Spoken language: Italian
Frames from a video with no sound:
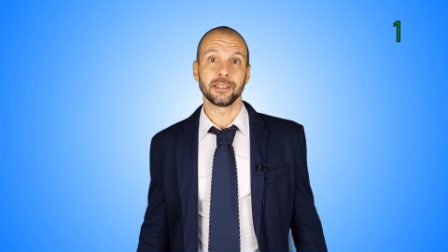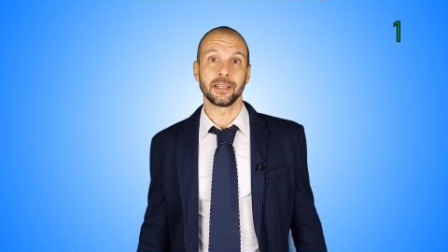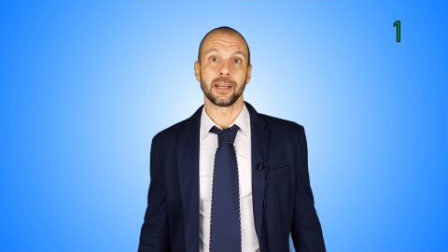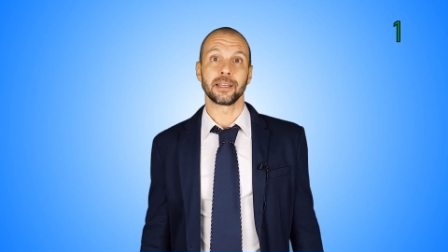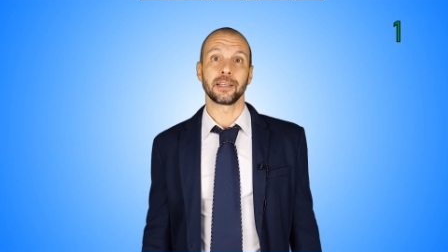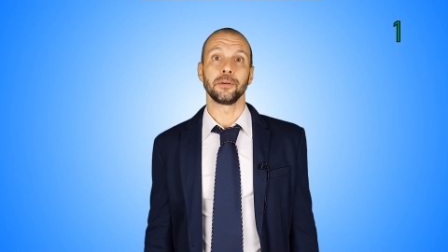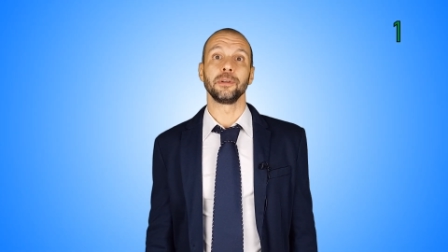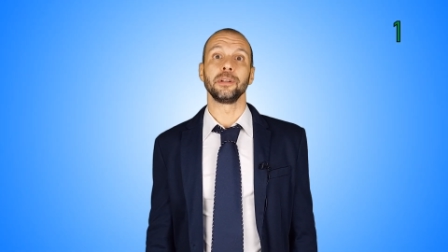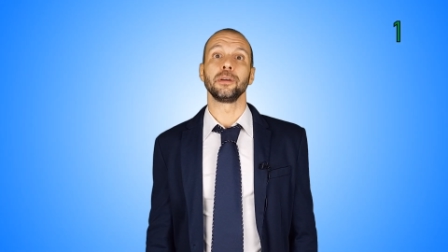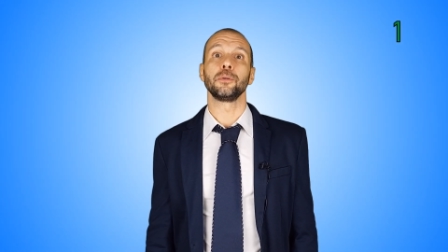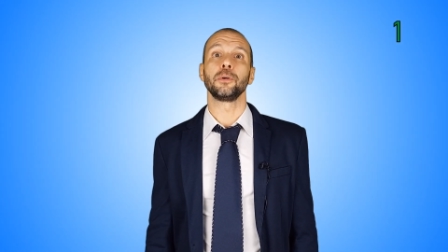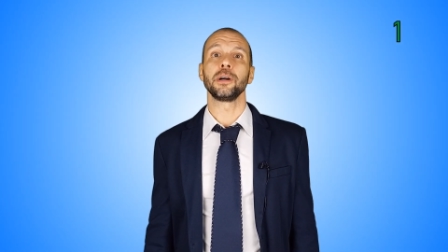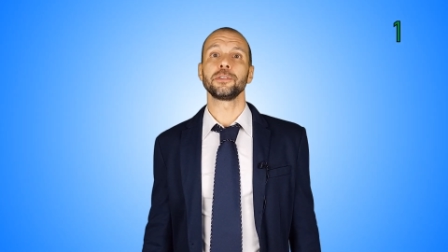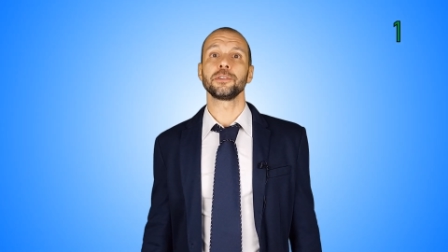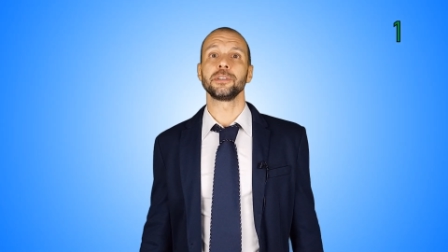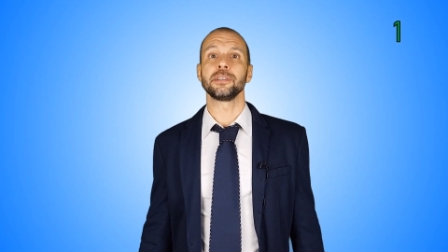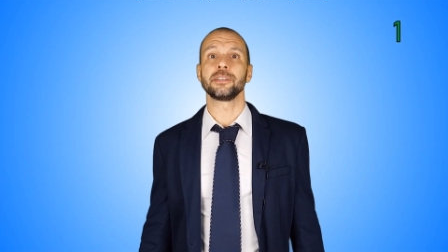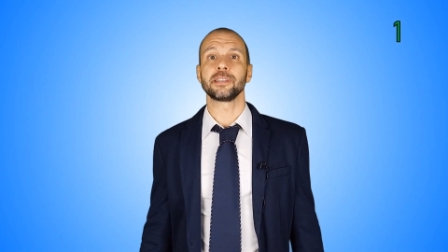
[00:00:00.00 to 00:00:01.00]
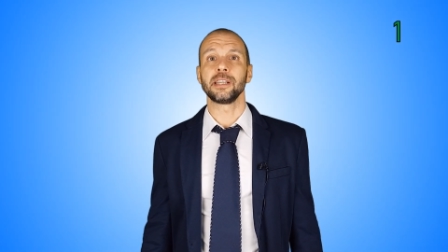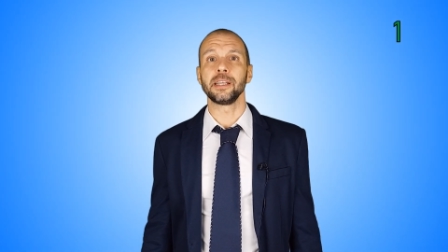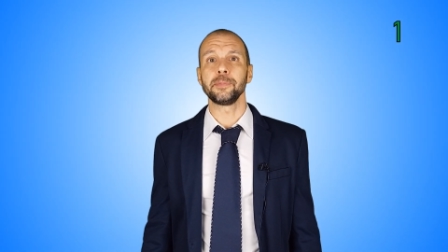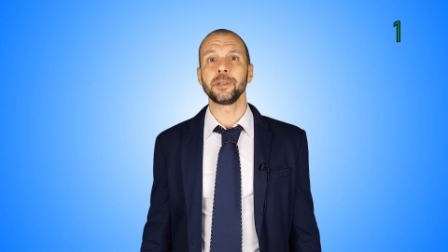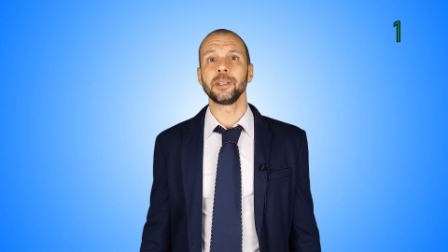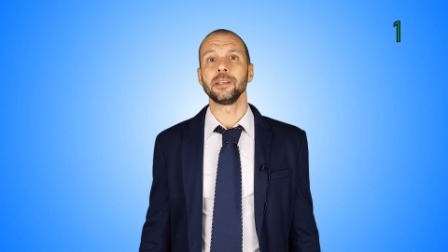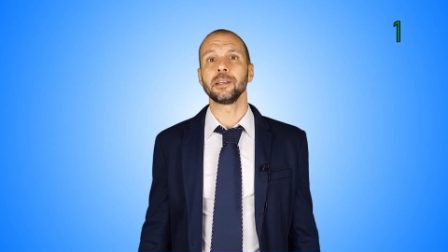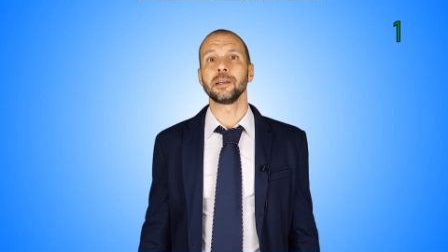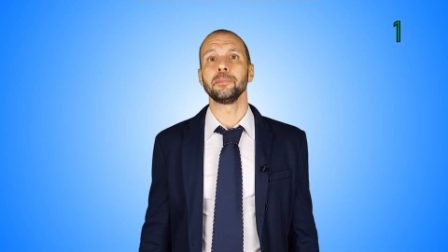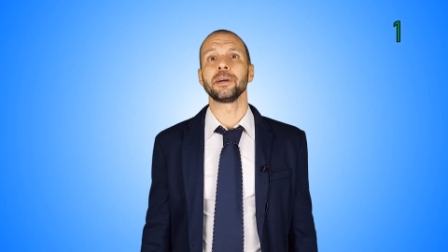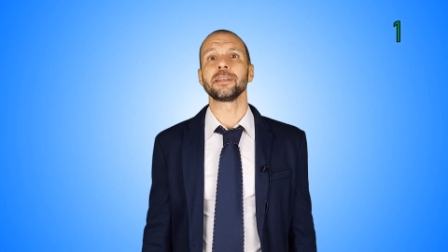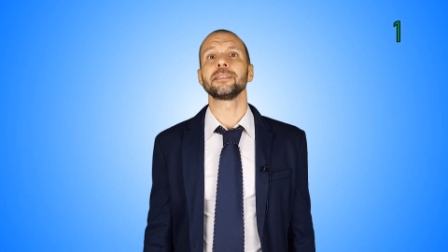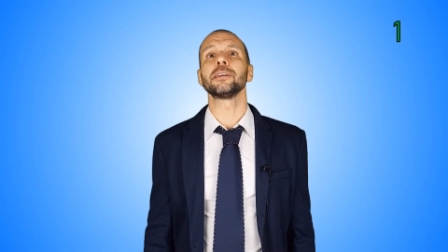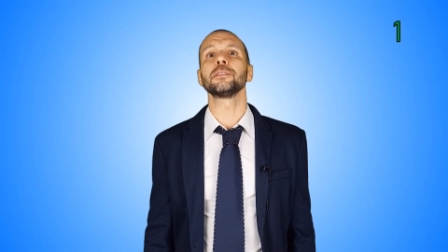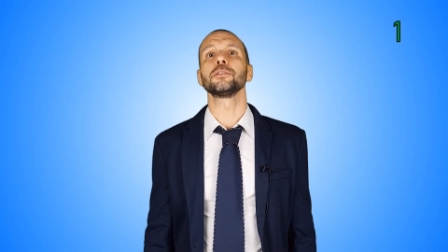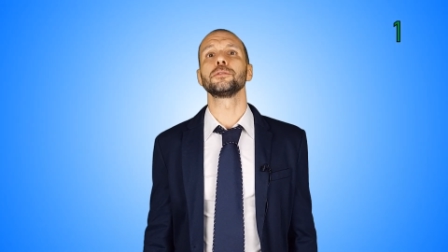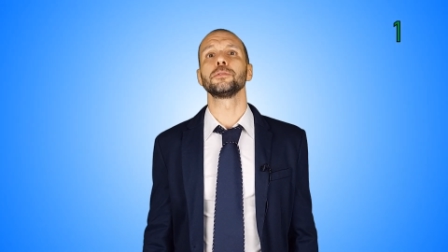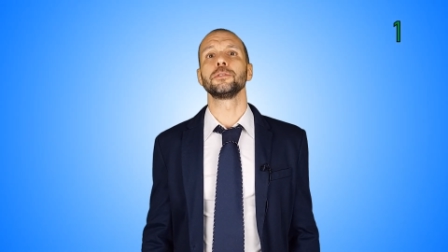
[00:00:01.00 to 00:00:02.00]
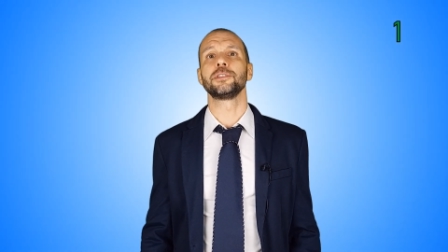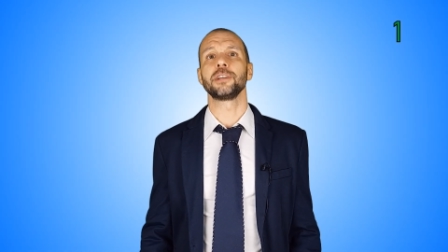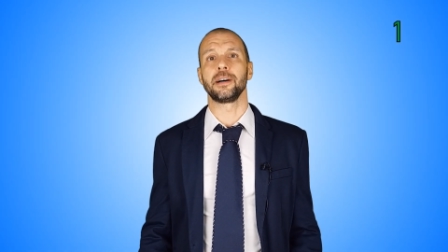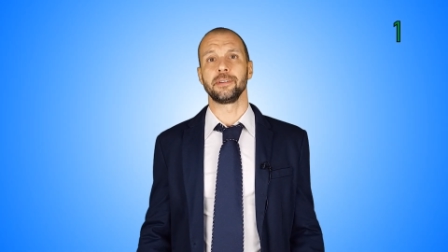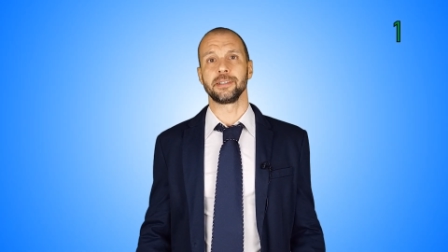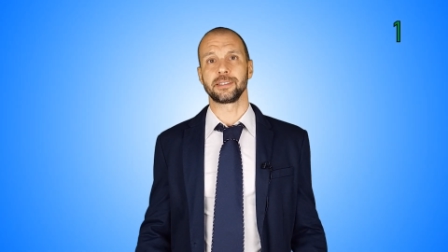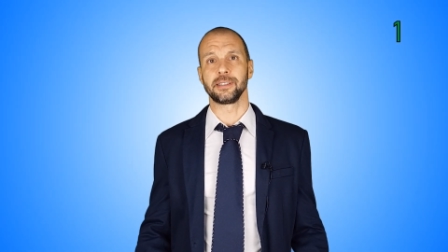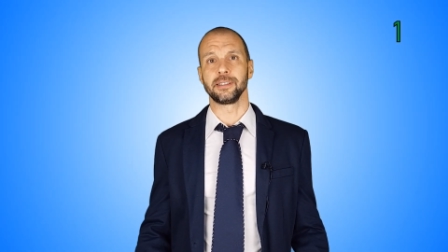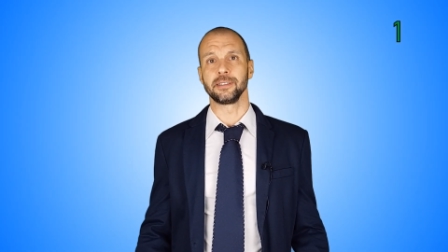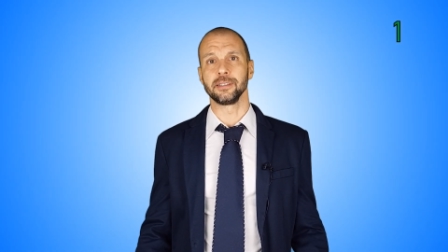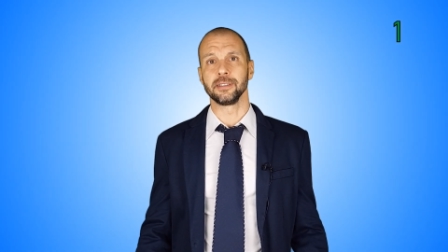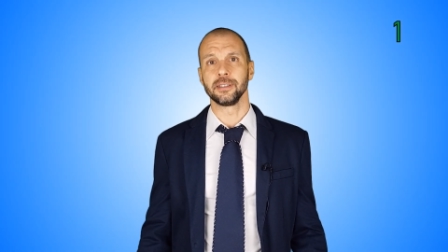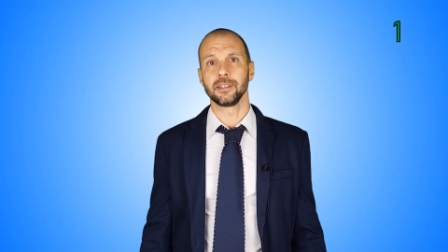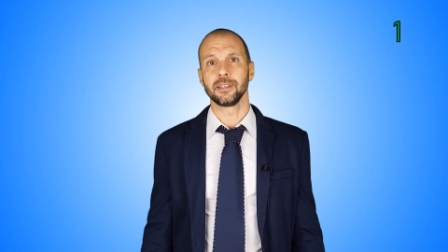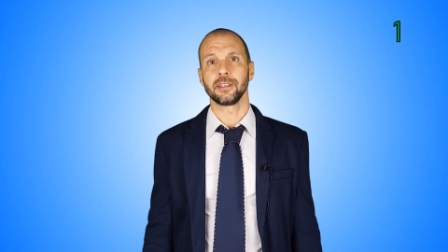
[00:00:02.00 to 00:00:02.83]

è che è un linguaggio di scripting basato su JavaScript,